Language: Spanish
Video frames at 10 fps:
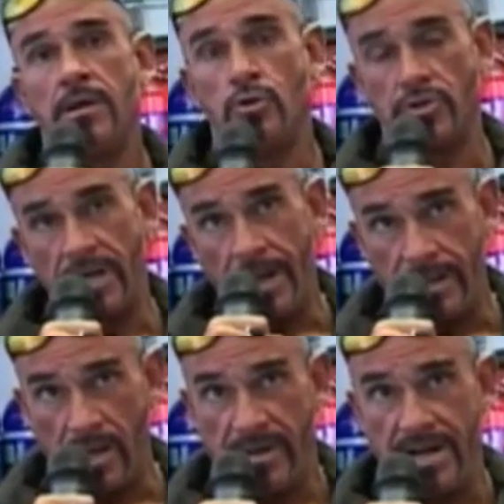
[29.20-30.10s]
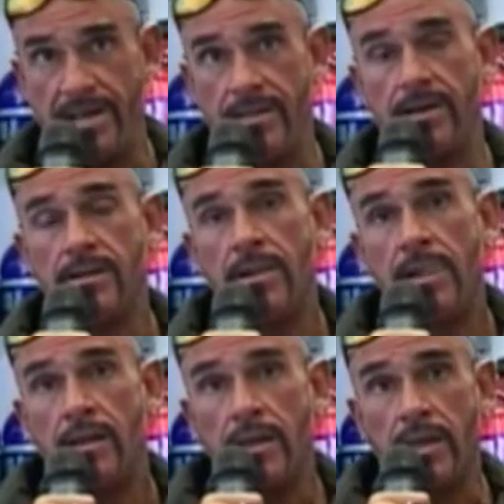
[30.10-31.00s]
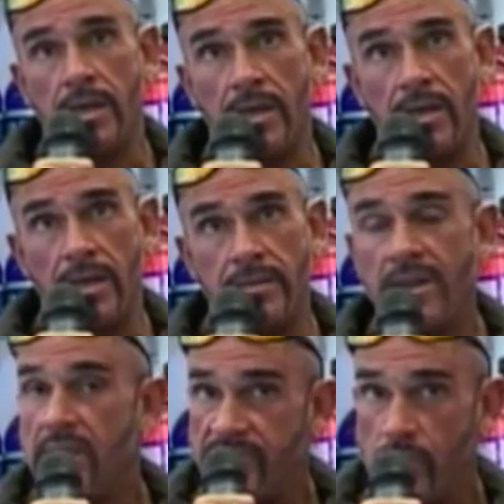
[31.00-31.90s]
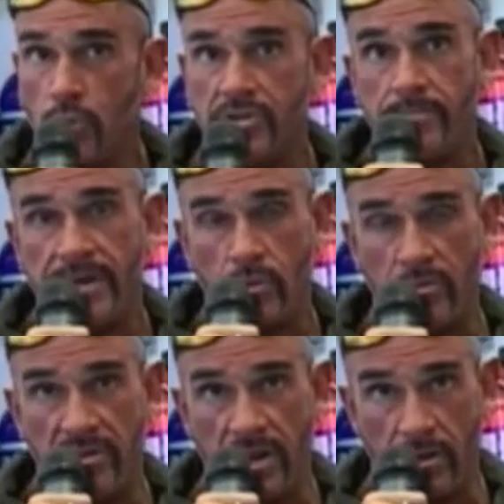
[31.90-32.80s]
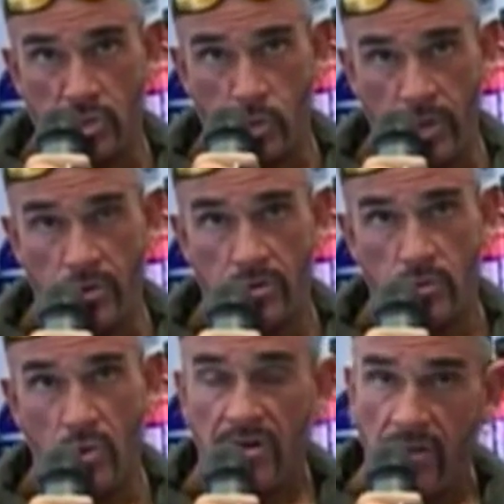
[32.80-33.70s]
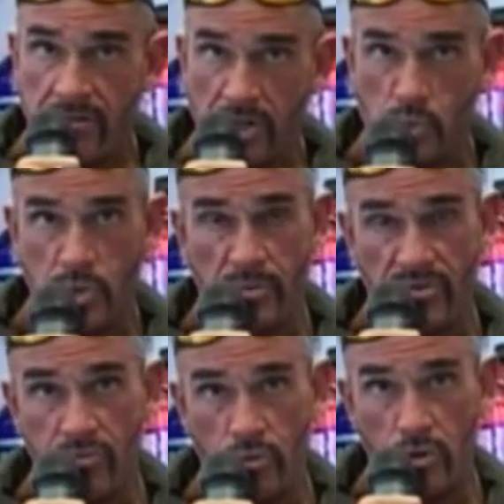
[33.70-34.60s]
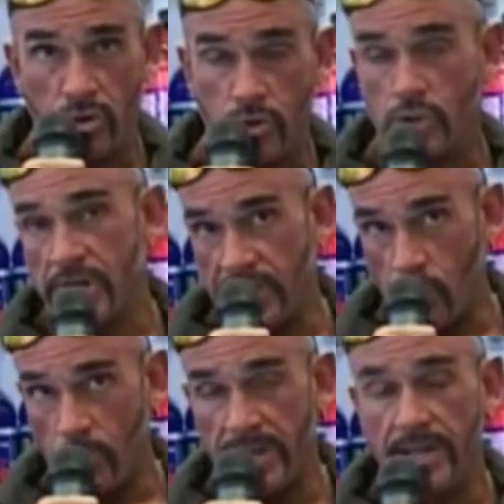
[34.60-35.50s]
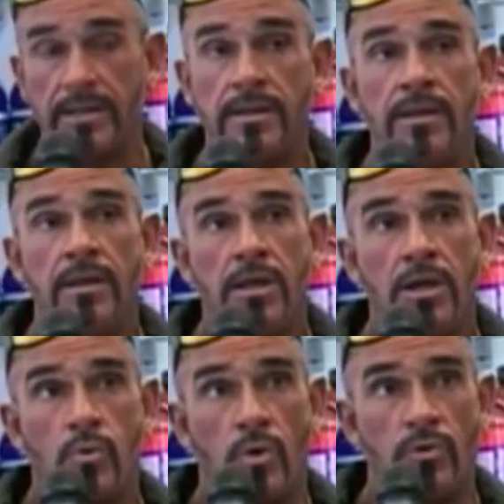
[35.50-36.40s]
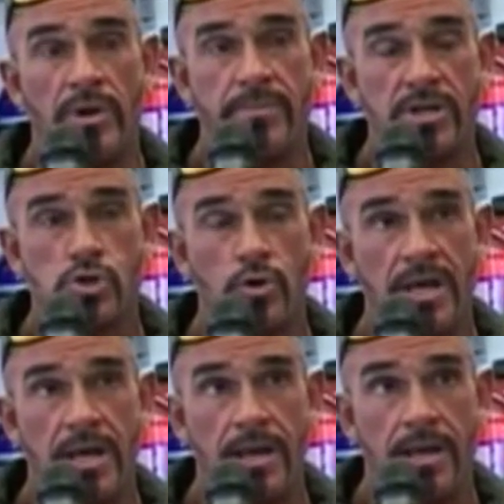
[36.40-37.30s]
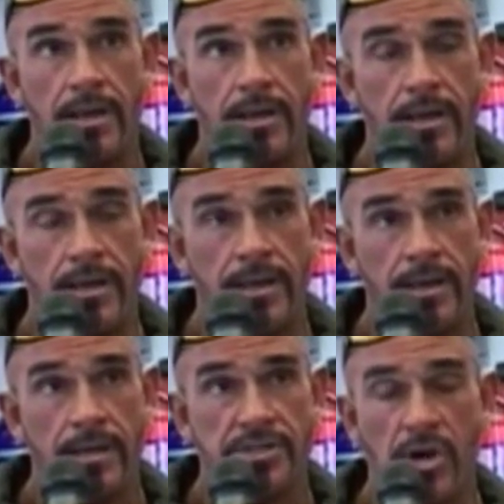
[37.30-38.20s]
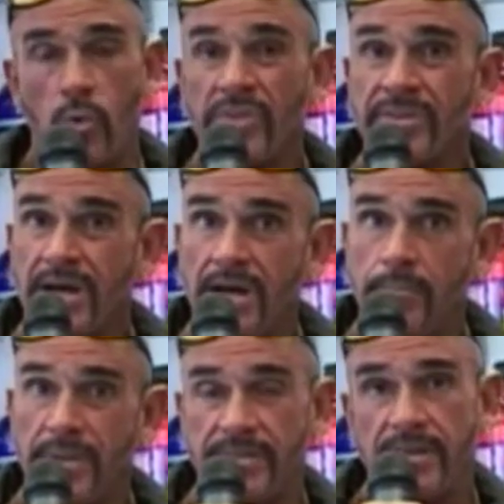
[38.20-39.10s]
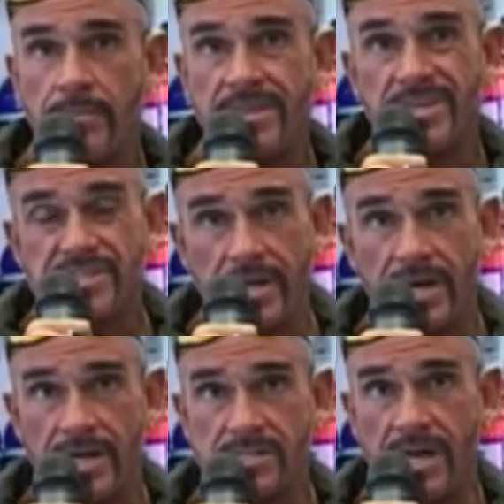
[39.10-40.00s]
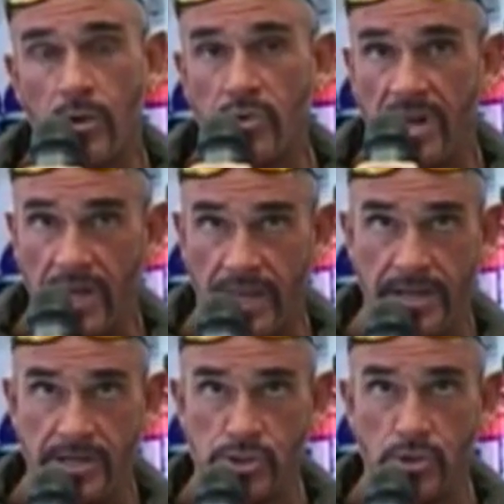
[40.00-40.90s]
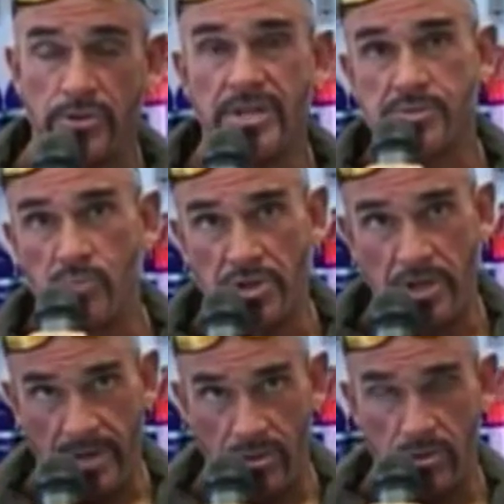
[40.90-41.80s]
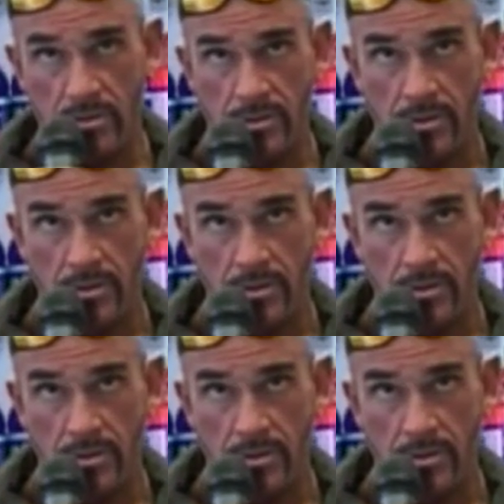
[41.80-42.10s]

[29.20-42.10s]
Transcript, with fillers: no tiene energía para nada, eh, tiene dificultad para conciliar el sueño, no alcanza el sueño profundo, no se recupera. Cuando una persona eh, se encuentra prácticamente sin ganas de acudir al gimnasio, desmotivado.